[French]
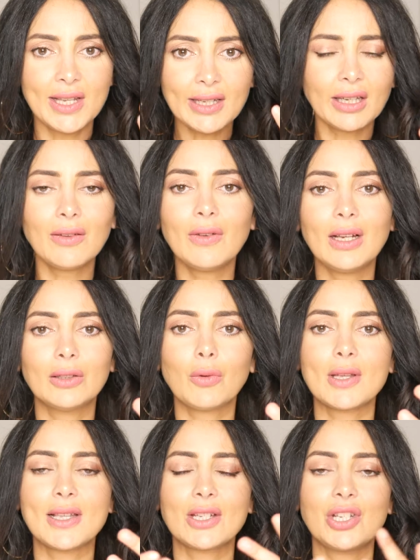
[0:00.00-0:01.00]
écrivez les
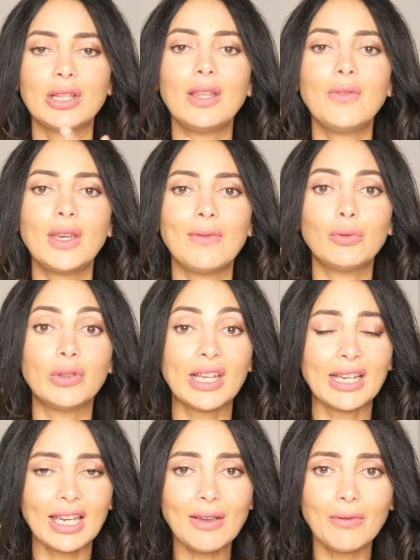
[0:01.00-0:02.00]
trois adjectifs qui vous
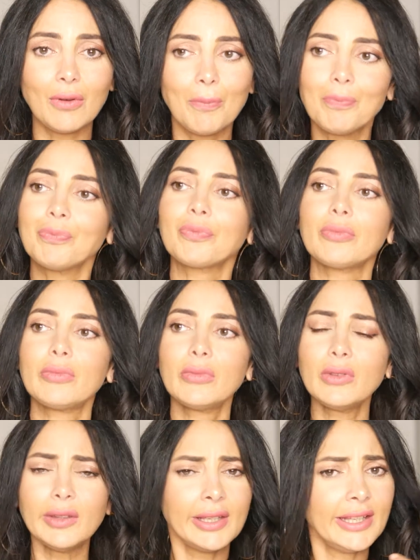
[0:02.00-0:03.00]
décrivent
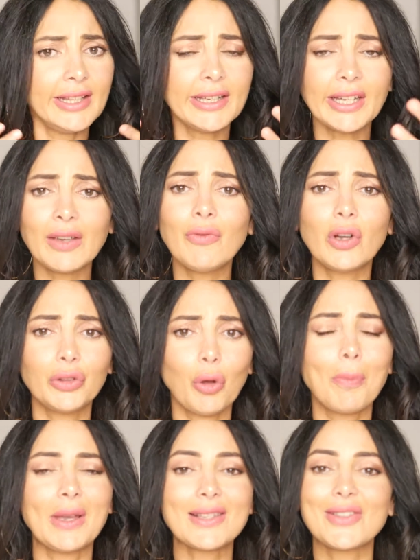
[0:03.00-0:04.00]
qui décrivent
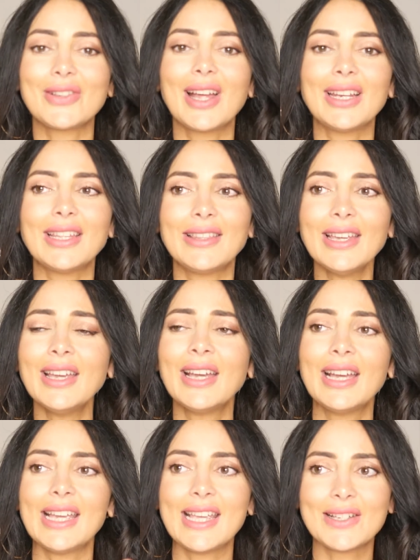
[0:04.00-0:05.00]
votre personnalité.
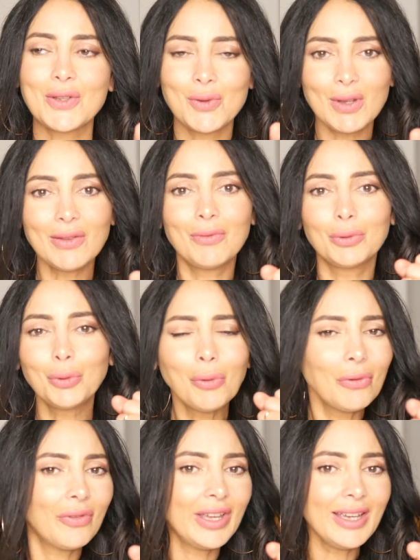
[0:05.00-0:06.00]
Et ensuite, vous
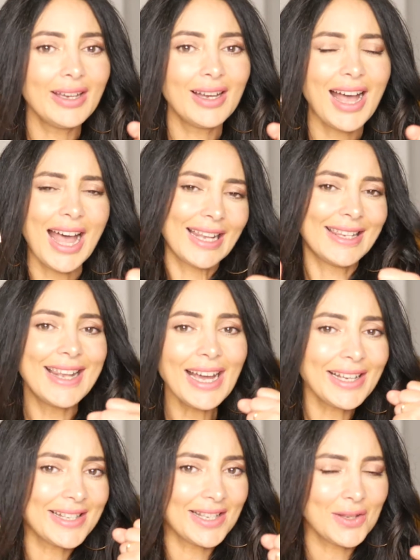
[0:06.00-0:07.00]
trouvez un
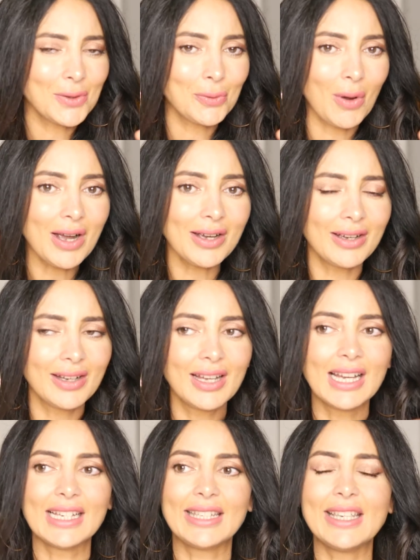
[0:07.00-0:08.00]
accessoire
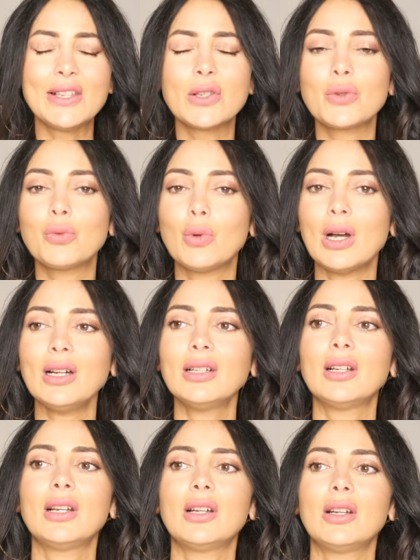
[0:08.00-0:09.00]
qui soit
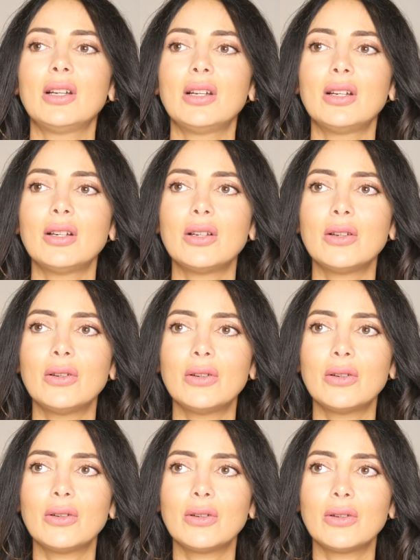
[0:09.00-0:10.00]

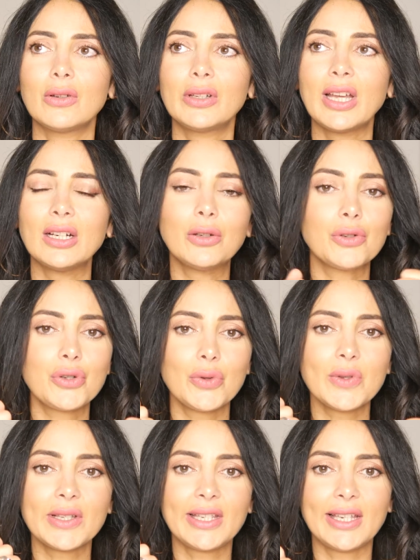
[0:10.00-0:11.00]
euh, quelque
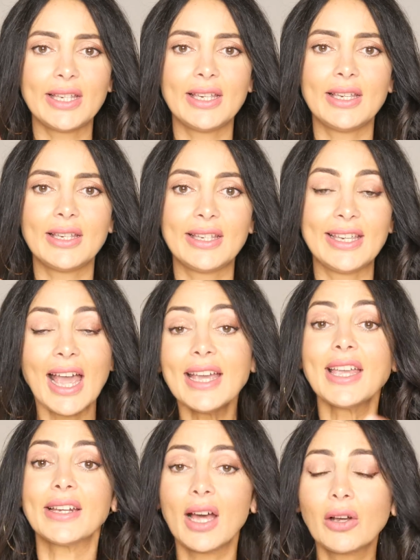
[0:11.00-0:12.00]
chose qui,
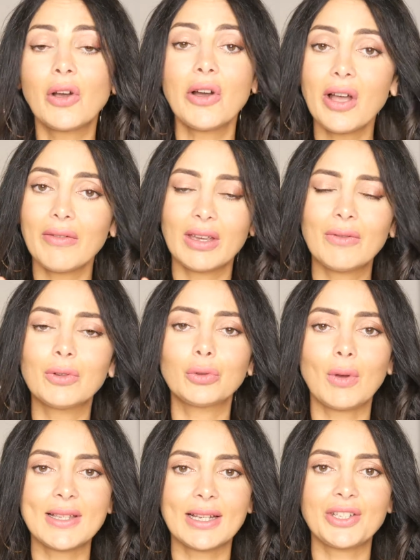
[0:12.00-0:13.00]
aille en accord avec vos
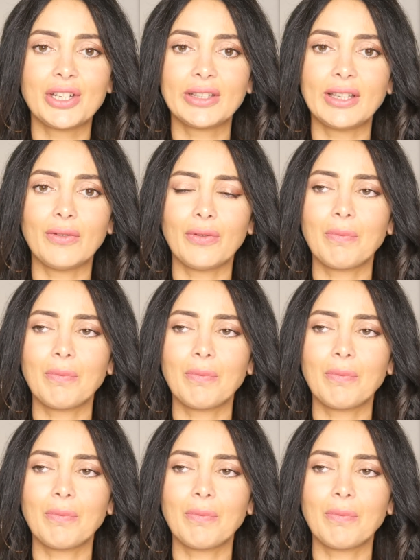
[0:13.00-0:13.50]
trois adjectifs.